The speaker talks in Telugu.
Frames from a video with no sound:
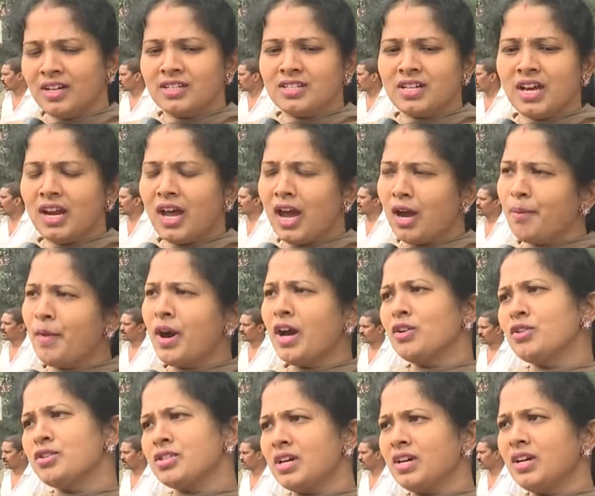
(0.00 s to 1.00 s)
చాలా
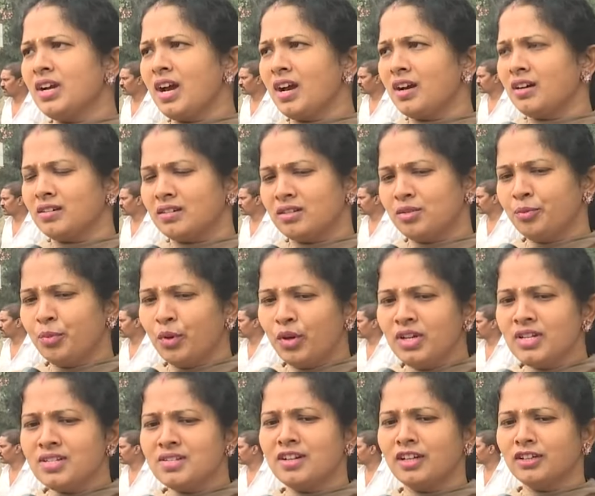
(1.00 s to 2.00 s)
అమానుషంగా
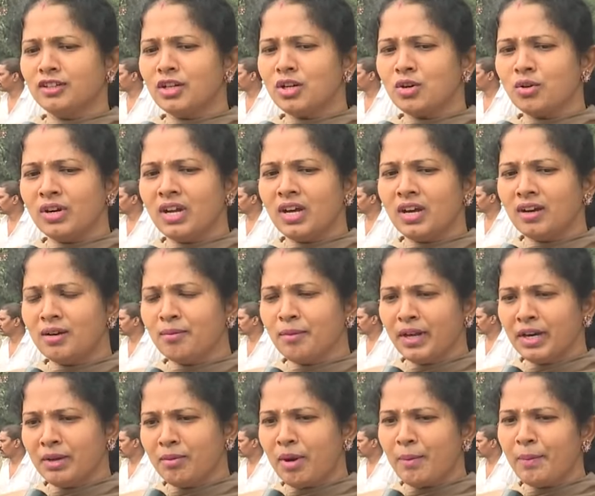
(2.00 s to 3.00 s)
పోలీసులందరూ కూడా
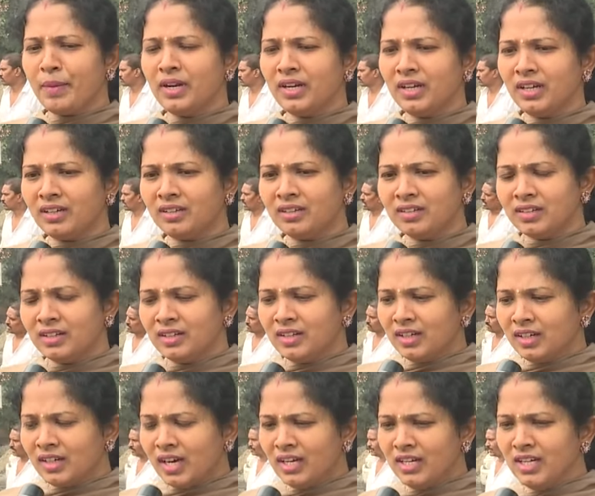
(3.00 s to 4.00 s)
మరి మమ్మల్ని
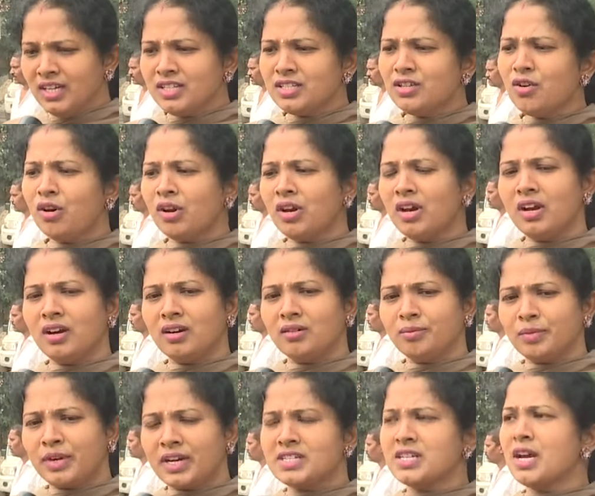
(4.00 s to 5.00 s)
కనీసం ఒక
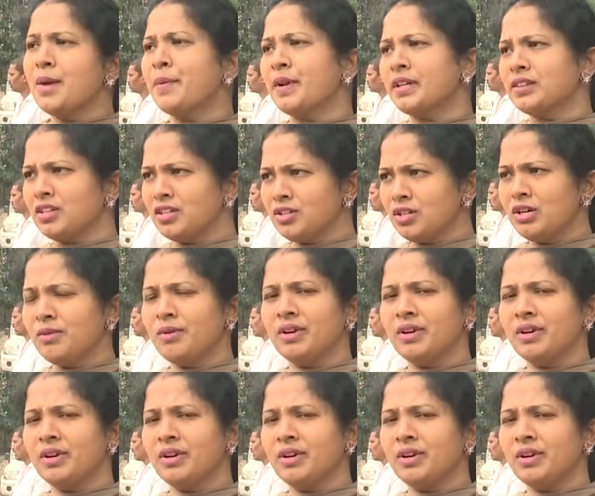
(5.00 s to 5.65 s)
ప్రజాప్రతినిధులు